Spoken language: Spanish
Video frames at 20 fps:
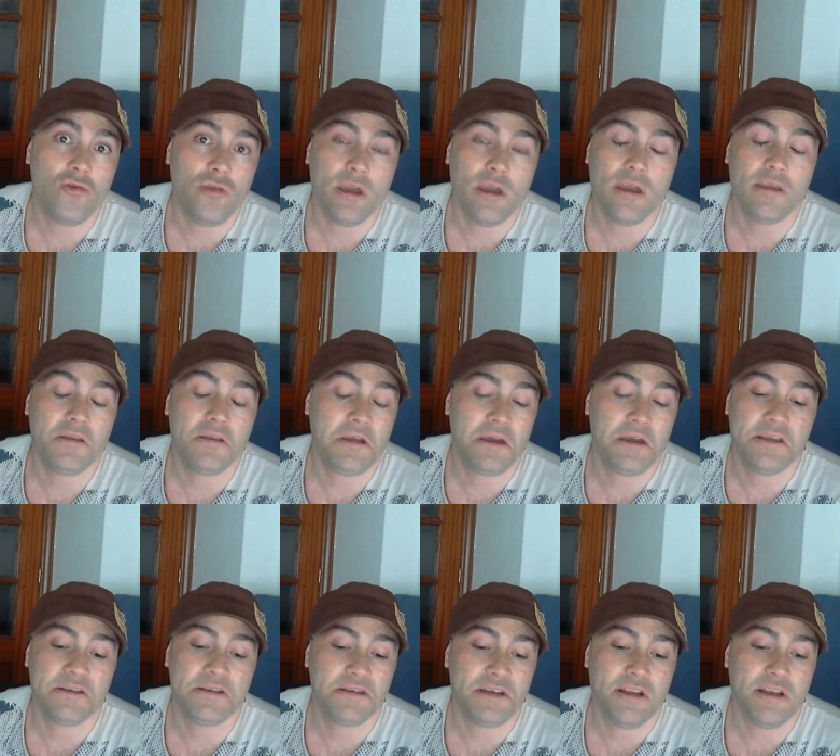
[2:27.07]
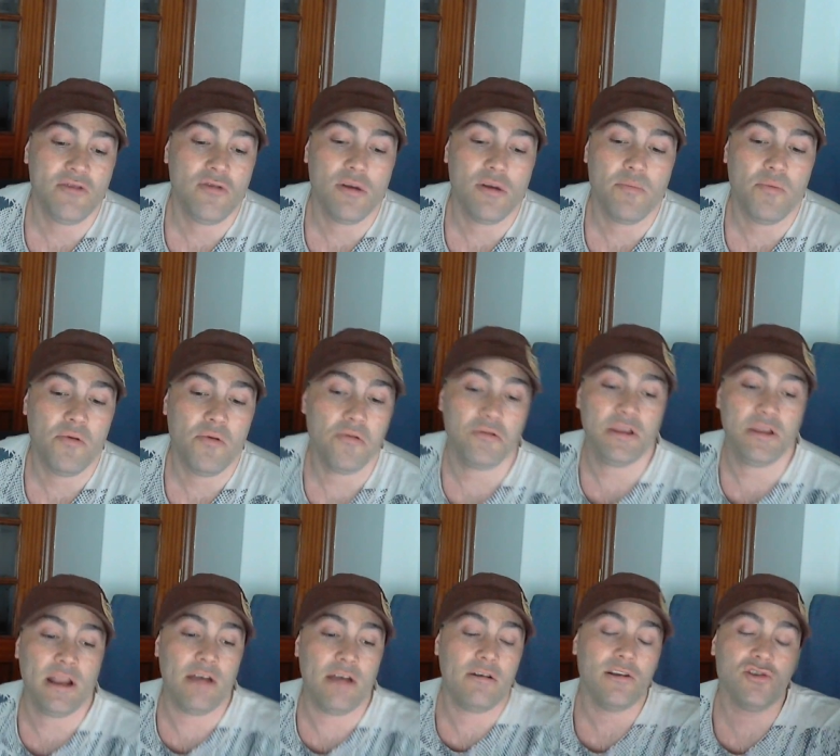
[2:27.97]
de que te quedas en el cuerpo
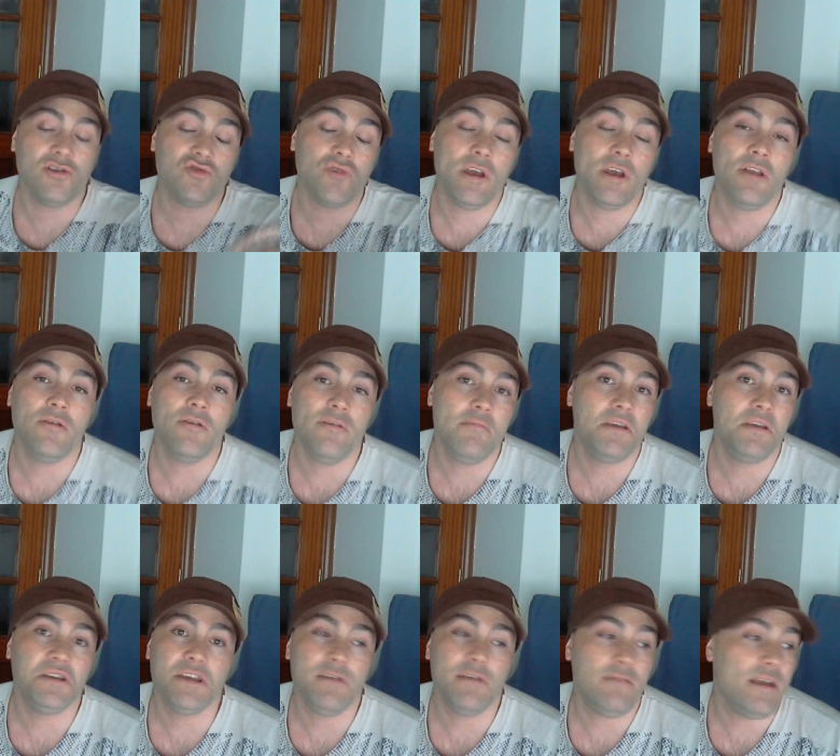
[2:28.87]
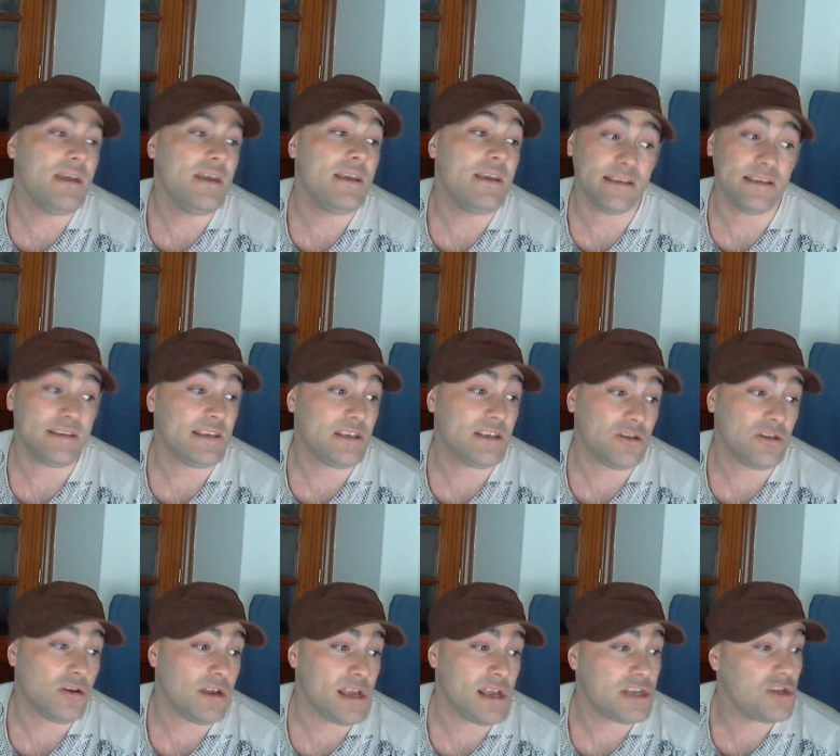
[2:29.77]
tirado en el suelo, invisible y esas
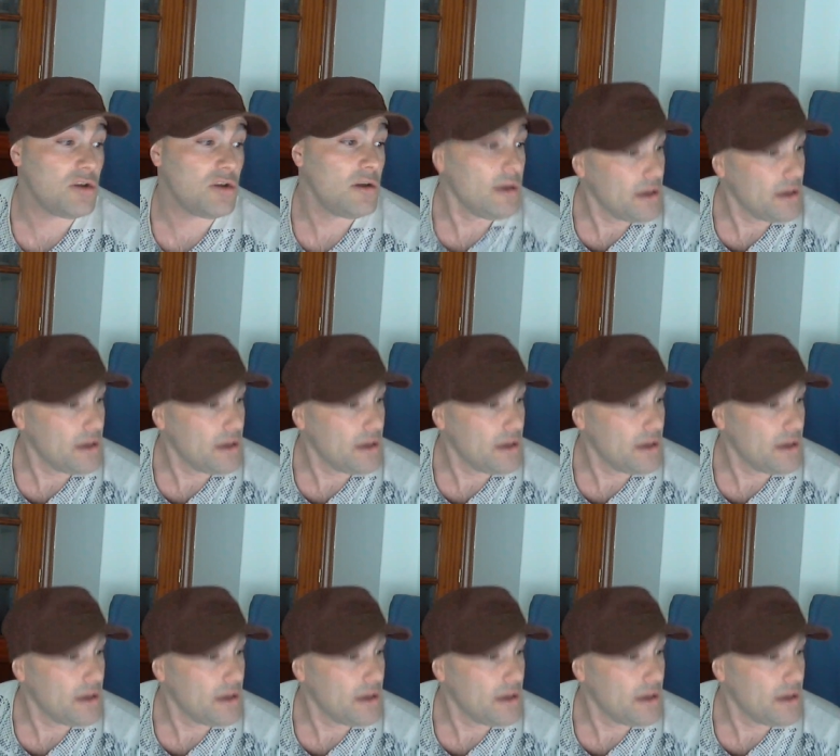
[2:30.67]
historias, ¿no?